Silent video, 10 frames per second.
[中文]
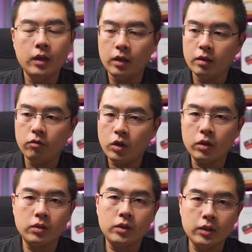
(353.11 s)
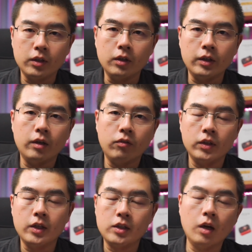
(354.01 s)
Vlog 的这个能力啊
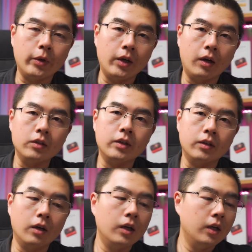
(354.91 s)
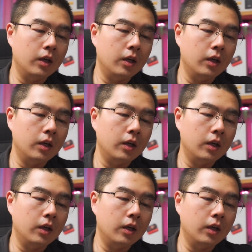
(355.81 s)
放在上面，而且呢，